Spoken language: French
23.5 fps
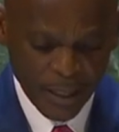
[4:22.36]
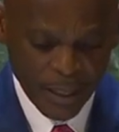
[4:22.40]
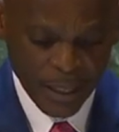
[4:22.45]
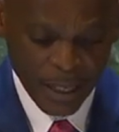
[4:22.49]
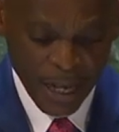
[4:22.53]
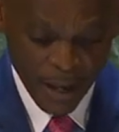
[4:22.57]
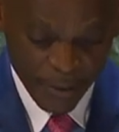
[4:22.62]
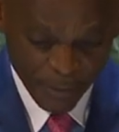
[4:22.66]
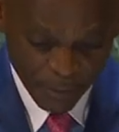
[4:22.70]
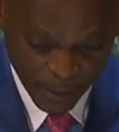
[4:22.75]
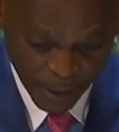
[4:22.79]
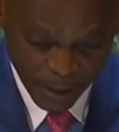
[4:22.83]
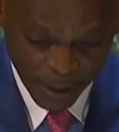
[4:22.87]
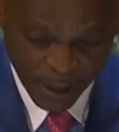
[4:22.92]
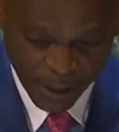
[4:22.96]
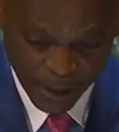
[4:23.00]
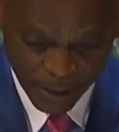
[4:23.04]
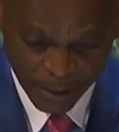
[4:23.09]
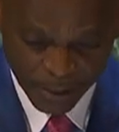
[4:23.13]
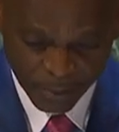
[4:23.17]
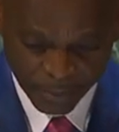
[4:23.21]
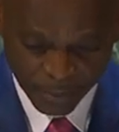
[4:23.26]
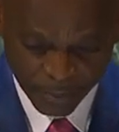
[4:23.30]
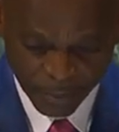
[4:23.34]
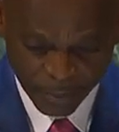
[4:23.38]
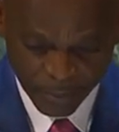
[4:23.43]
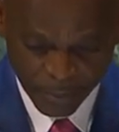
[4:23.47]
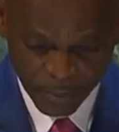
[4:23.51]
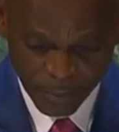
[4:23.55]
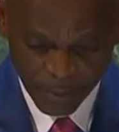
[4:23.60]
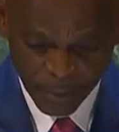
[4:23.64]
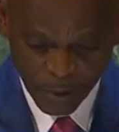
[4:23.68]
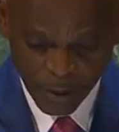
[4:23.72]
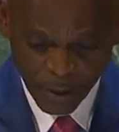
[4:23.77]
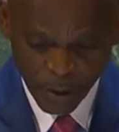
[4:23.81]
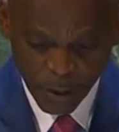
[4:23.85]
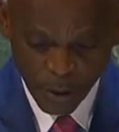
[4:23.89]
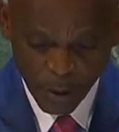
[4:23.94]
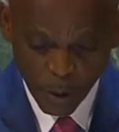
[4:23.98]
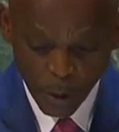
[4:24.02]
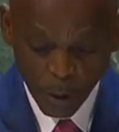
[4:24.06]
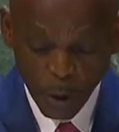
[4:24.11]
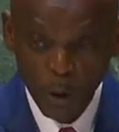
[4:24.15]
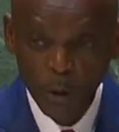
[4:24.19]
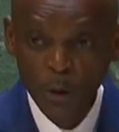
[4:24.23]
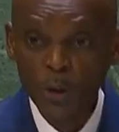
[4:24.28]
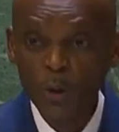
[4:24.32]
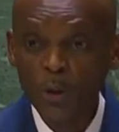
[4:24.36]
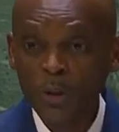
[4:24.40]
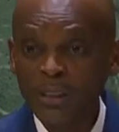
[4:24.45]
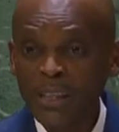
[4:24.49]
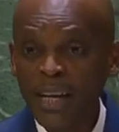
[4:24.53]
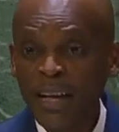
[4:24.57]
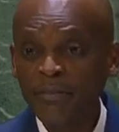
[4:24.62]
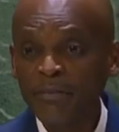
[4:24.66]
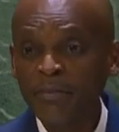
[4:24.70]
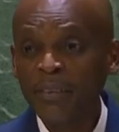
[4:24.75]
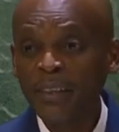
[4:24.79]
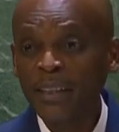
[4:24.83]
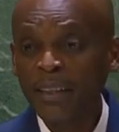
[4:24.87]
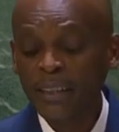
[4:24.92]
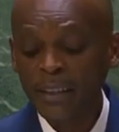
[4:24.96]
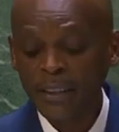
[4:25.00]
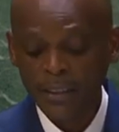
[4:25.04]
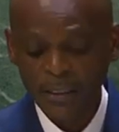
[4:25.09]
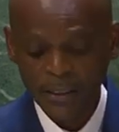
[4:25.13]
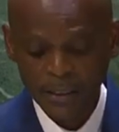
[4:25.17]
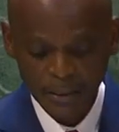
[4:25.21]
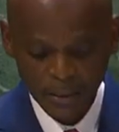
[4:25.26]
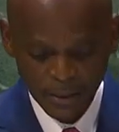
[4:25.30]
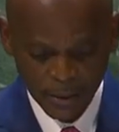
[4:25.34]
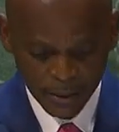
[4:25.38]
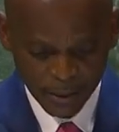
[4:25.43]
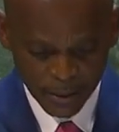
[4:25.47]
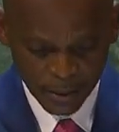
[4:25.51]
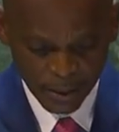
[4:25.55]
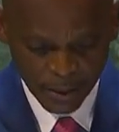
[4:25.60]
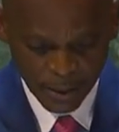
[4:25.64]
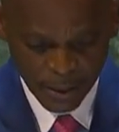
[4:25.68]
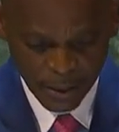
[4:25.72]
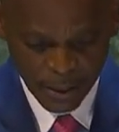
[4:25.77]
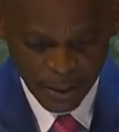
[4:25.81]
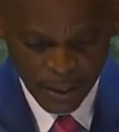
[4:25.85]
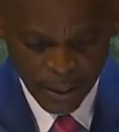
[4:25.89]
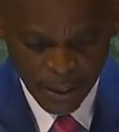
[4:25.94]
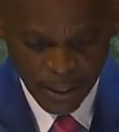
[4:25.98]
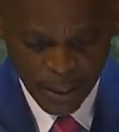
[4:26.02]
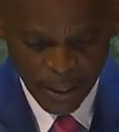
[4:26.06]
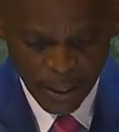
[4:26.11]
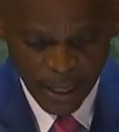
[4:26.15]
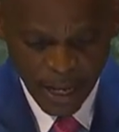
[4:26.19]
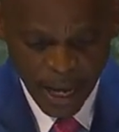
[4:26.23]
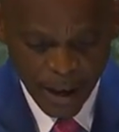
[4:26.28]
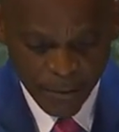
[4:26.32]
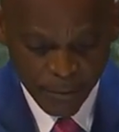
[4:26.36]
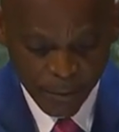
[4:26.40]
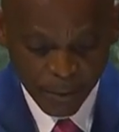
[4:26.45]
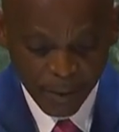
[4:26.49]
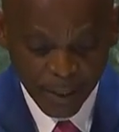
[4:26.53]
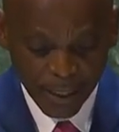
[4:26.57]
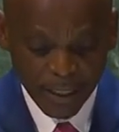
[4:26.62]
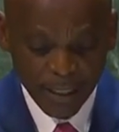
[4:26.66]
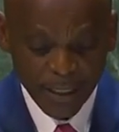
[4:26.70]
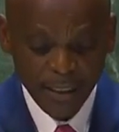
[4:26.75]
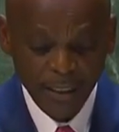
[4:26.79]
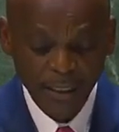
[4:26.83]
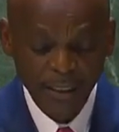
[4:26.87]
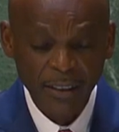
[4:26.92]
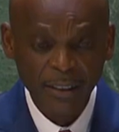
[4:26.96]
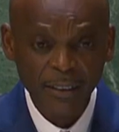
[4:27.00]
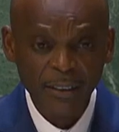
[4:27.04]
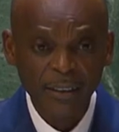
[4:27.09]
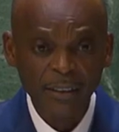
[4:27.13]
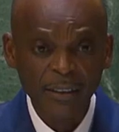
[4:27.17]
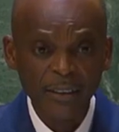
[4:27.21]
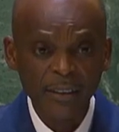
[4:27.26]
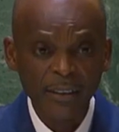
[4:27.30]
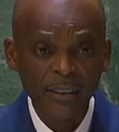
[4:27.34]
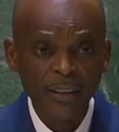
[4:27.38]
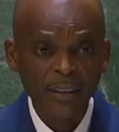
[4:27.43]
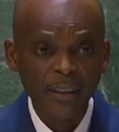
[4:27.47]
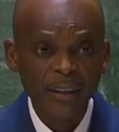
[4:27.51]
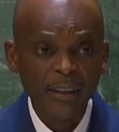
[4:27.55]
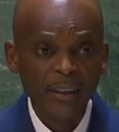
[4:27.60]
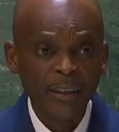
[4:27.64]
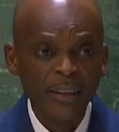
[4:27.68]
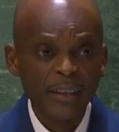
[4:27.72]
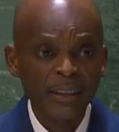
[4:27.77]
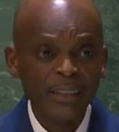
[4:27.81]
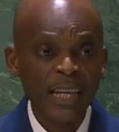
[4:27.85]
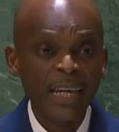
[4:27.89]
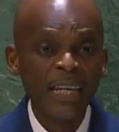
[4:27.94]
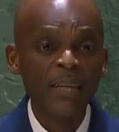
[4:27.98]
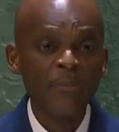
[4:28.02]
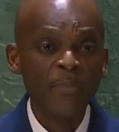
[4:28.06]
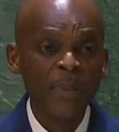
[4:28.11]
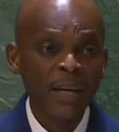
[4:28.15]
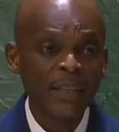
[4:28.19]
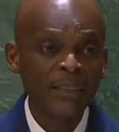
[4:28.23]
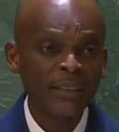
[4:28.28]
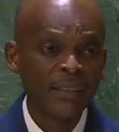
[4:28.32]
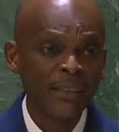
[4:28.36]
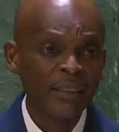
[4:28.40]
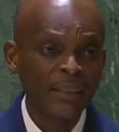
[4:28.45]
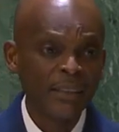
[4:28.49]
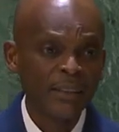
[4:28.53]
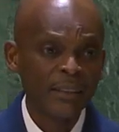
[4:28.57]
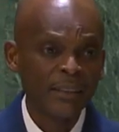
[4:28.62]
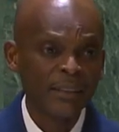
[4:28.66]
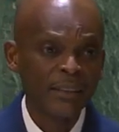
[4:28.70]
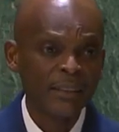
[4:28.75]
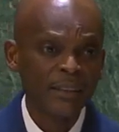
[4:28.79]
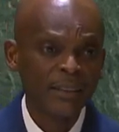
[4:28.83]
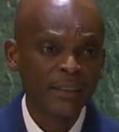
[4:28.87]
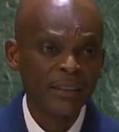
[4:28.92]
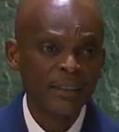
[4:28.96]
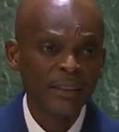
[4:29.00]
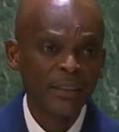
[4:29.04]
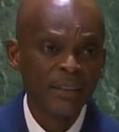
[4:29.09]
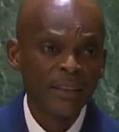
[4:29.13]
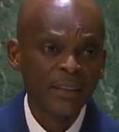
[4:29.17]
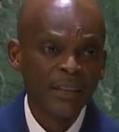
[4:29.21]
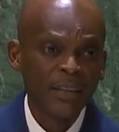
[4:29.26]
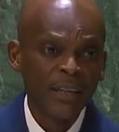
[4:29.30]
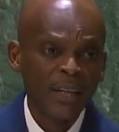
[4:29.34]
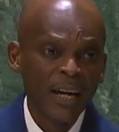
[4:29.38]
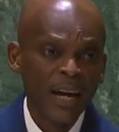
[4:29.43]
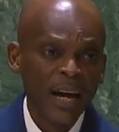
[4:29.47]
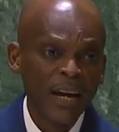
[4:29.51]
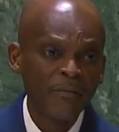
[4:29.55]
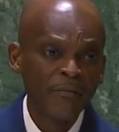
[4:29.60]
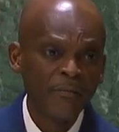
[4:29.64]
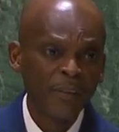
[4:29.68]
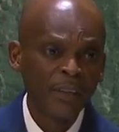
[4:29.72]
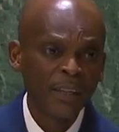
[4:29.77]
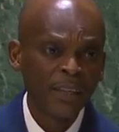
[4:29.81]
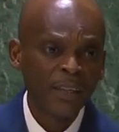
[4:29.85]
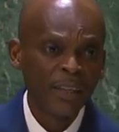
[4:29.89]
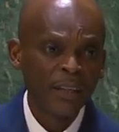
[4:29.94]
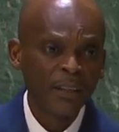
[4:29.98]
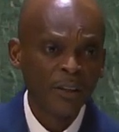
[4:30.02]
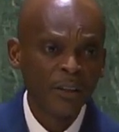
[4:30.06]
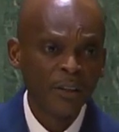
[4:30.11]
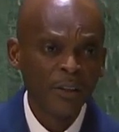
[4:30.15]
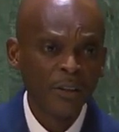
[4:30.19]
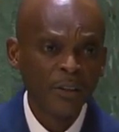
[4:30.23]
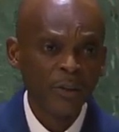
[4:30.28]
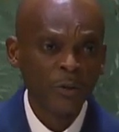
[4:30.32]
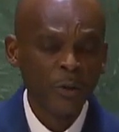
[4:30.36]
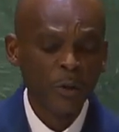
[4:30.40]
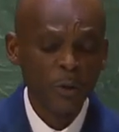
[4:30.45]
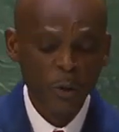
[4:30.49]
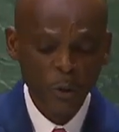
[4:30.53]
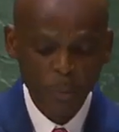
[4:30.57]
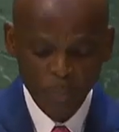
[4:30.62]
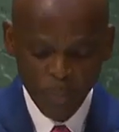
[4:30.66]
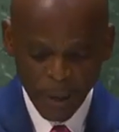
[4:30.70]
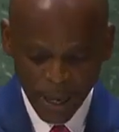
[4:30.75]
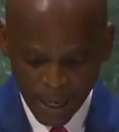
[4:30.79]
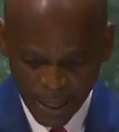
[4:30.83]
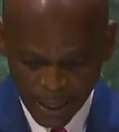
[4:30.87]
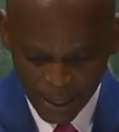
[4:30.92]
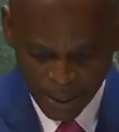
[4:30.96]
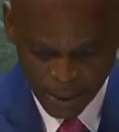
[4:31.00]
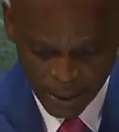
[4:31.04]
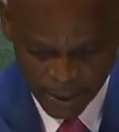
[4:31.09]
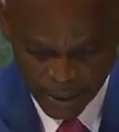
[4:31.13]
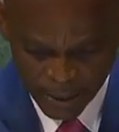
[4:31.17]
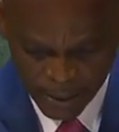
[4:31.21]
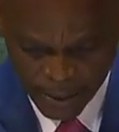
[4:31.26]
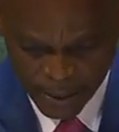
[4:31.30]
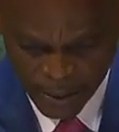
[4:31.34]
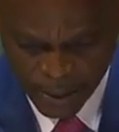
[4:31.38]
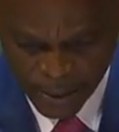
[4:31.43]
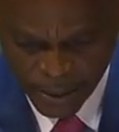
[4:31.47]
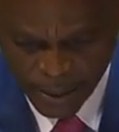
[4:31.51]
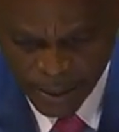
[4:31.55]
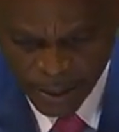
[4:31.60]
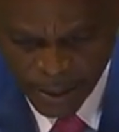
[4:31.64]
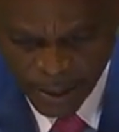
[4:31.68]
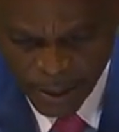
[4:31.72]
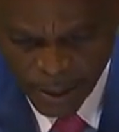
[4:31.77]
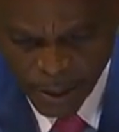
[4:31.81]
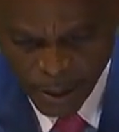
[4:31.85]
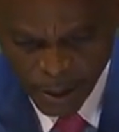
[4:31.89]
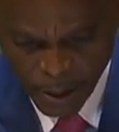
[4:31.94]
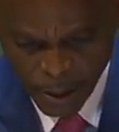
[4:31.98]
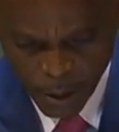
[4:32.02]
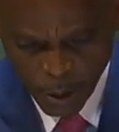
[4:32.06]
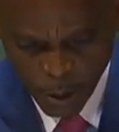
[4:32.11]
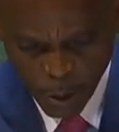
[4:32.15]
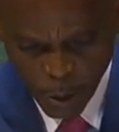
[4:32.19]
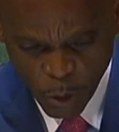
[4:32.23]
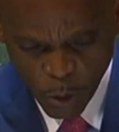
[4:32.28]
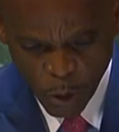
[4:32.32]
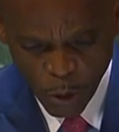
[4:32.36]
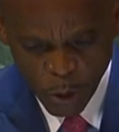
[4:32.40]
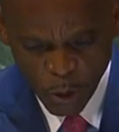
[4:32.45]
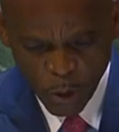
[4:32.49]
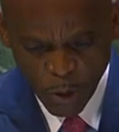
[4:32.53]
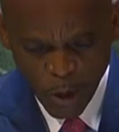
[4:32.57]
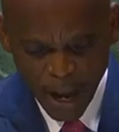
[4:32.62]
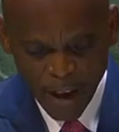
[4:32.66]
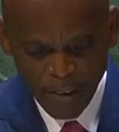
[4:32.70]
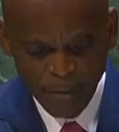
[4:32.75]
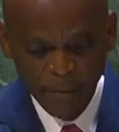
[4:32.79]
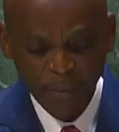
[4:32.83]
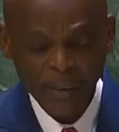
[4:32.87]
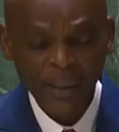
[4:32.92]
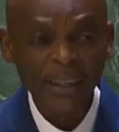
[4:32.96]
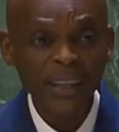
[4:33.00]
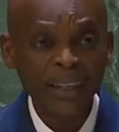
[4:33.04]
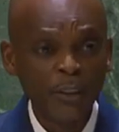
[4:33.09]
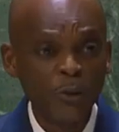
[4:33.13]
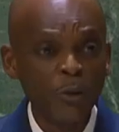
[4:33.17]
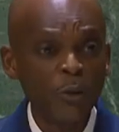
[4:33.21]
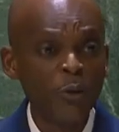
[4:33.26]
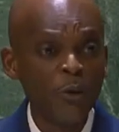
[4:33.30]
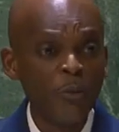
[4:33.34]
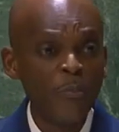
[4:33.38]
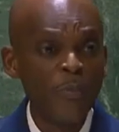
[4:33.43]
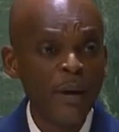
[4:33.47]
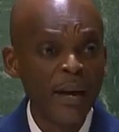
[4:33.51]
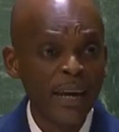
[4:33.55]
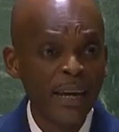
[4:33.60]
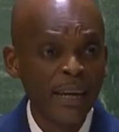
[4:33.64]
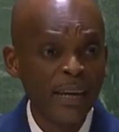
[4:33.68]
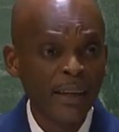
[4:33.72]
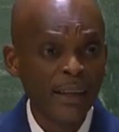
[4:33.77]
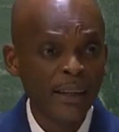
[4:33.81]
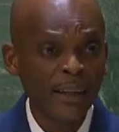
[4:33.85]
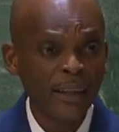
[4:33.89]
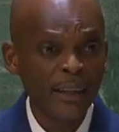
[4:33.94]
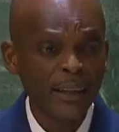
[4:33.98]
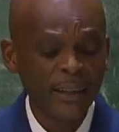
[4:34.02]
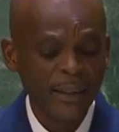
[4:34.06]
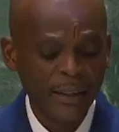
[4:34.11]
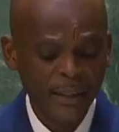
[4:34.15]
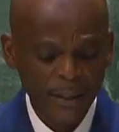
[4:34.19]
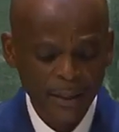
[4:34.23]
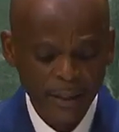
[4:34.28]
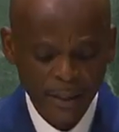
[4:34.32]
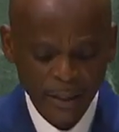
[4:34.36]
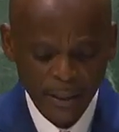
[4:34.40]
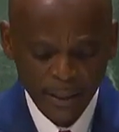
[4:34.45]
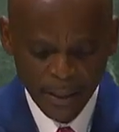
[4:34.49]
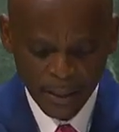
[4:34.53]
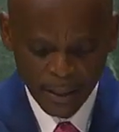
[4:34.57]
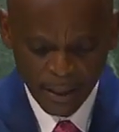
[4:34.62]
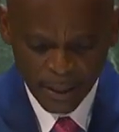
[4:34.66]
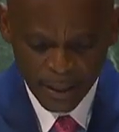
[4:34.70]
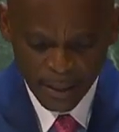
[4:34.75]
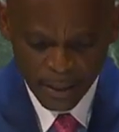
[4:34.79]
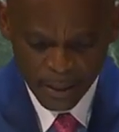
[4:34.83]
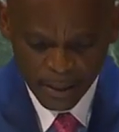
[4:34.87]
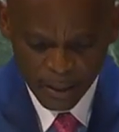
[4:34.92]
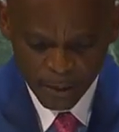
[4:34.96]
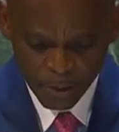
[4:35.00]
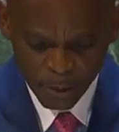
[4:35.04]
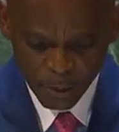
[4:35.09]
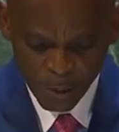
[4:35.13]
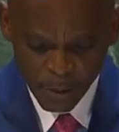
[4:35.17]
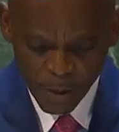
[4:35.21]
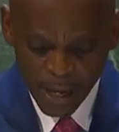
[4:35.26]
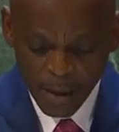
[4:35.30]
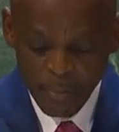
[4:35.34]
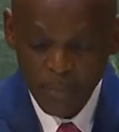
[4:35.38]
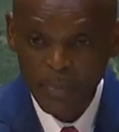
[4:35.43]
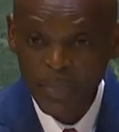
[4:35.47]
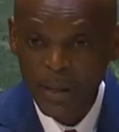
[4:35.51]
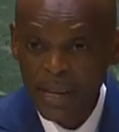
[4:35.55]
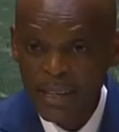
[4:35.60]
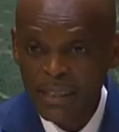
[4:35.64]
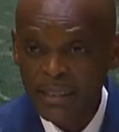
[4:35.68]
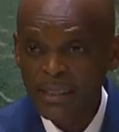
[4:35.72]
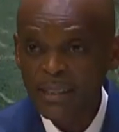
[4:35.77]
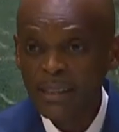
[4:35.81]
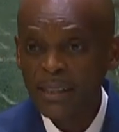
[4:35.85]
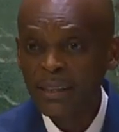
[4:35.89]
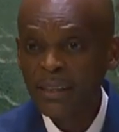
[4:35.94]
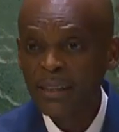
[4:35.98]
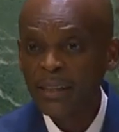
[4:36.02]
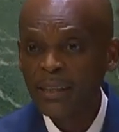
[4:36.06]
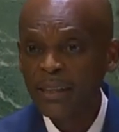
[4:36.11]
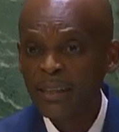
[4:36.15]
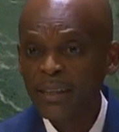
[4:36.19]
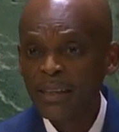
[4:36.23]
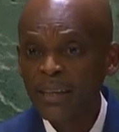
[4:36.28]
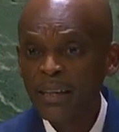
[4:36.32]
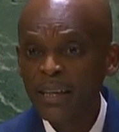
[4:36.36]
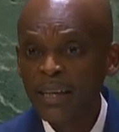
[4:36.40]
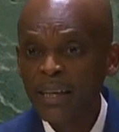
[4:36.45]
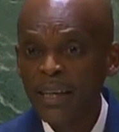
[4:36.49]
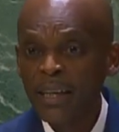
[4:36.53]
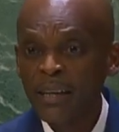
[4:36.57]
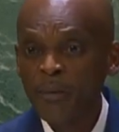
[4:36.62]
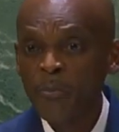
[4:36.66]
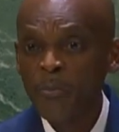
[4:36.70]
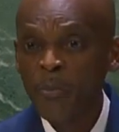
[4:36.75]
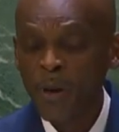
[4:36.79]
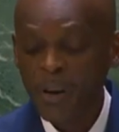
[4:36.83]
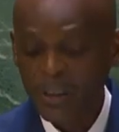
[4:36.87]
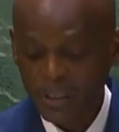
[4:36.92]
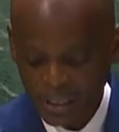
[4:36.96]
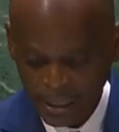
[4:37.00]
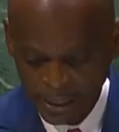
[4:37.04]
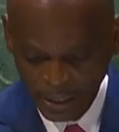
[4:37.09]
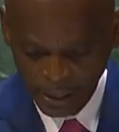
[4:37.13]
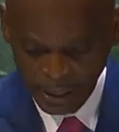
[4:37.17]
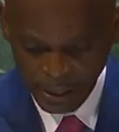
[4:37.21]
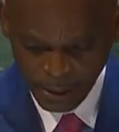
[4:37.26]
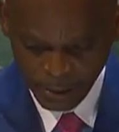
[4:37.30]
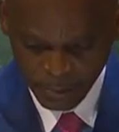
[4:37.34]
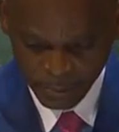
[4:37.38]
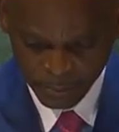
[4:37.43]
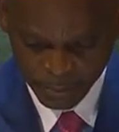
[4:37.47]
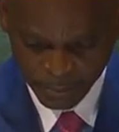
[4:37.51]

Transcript: l'Afrique ô oh, notre Afrique, Afrique euh, des libertés, Afrique euh, de nos pères, ô oh, Afrique de nos mères, tu es blessée et meurtrie.